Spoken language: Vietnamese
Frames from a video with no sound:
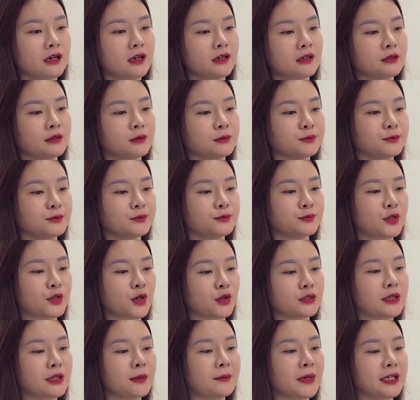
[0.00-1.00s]
um,
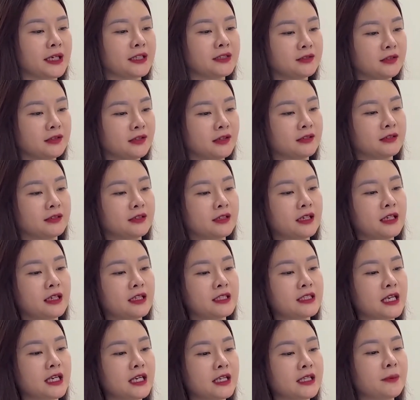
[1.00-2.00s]
có tầm ảnh hưởng
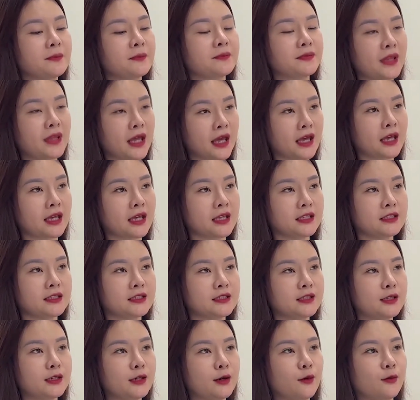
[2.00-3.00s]
chê thậm tệ
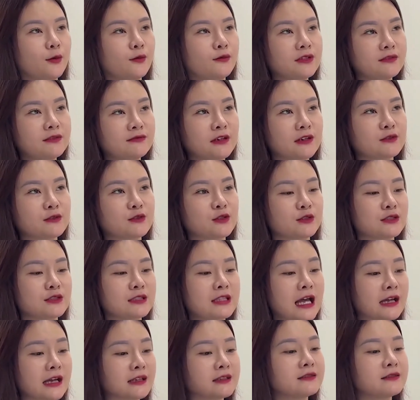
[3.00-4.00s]
như kiểu vứt vào giọt
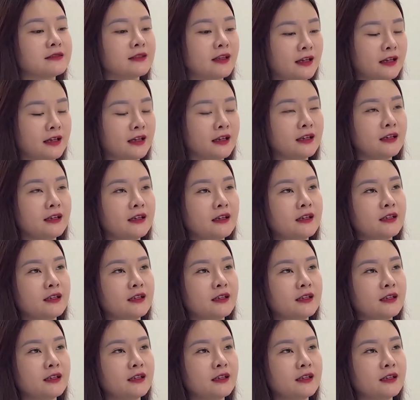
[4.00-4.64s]
rác như thế